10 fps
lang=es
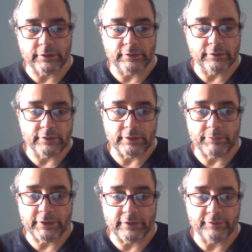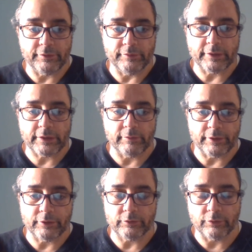que la pelea se debe
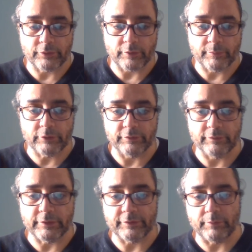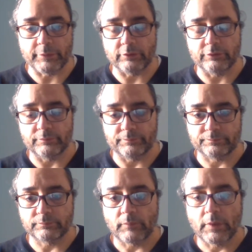acabar y estos dos hermanos se deben hacer amigos.
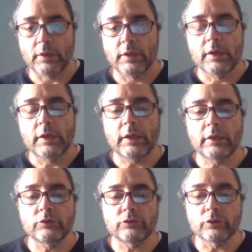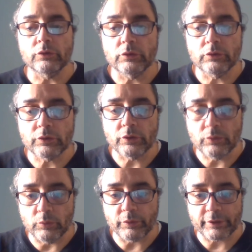En todo lo que
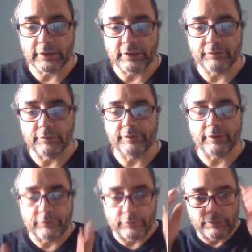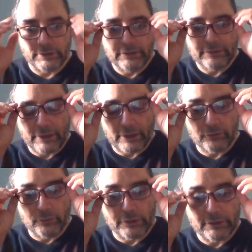ocurre en la civilización
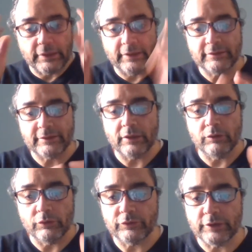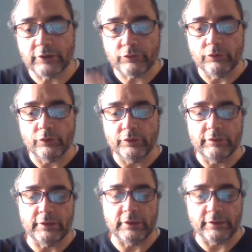interactúan estos dos
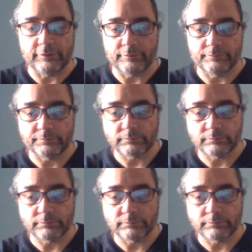niveles.